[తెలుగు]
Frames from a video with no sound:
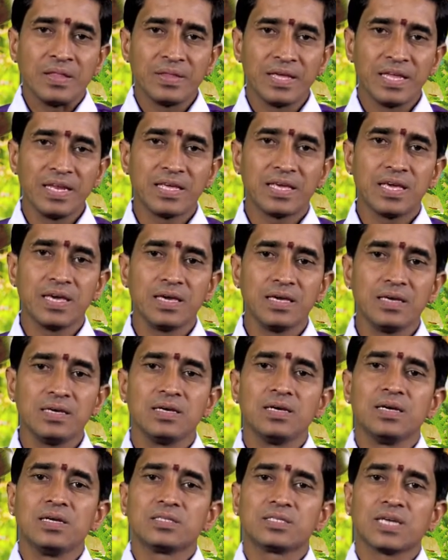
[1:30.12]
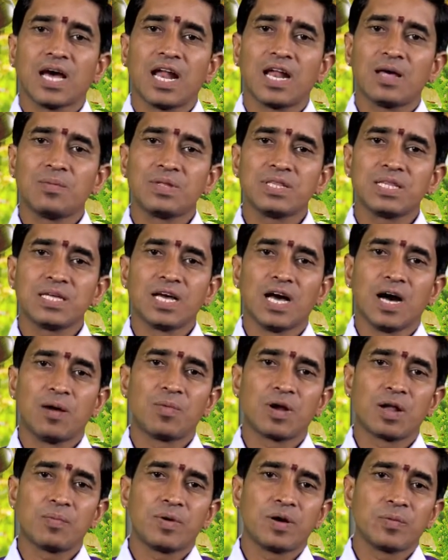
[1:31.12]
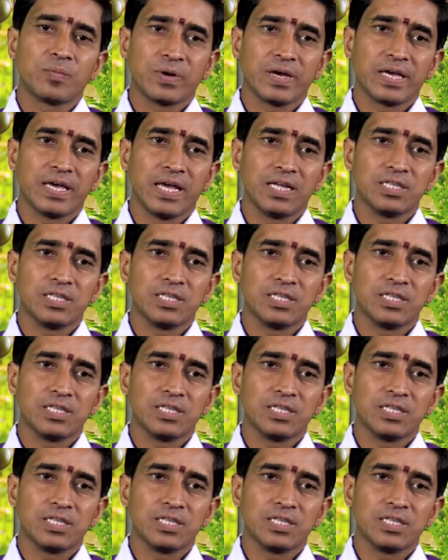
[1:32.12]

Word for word: దీనికి చాలామంది గాబరా పడిపోయి